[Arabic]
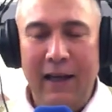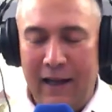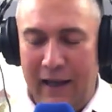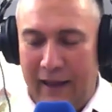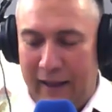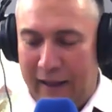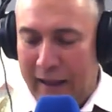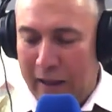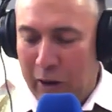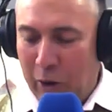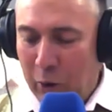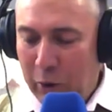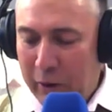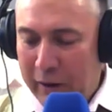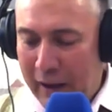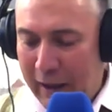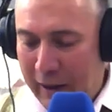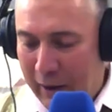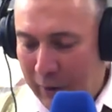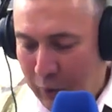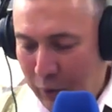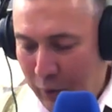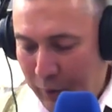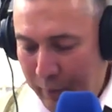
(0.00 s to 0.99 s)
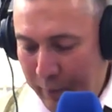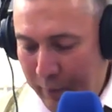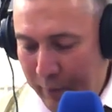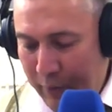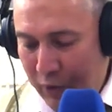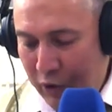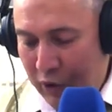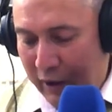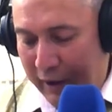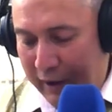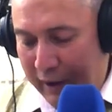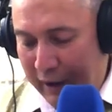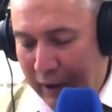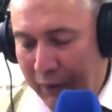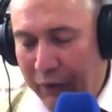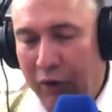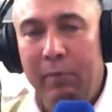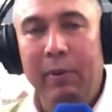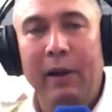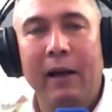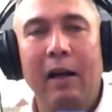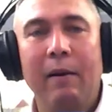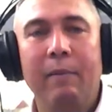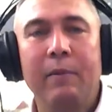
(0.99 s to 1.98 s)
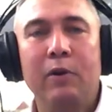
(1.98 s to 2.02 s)
اذا عدنا لكم من جديد في
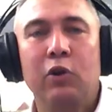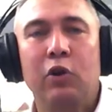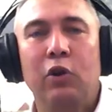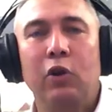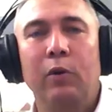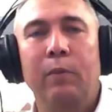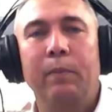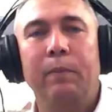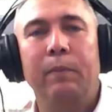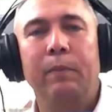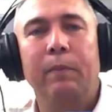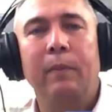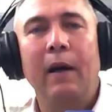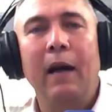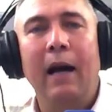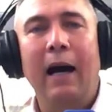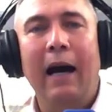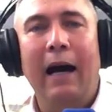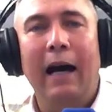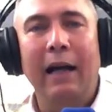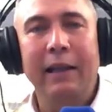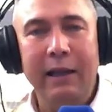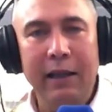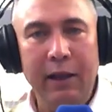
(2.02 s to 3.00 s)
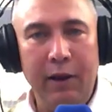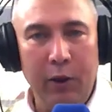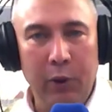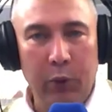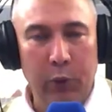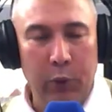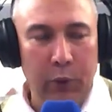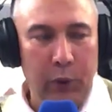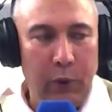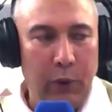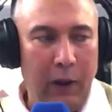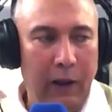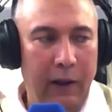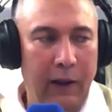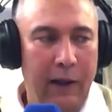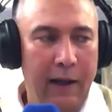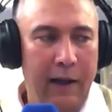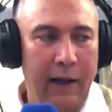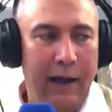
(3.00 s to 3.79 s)
برنامجكم حديث الروح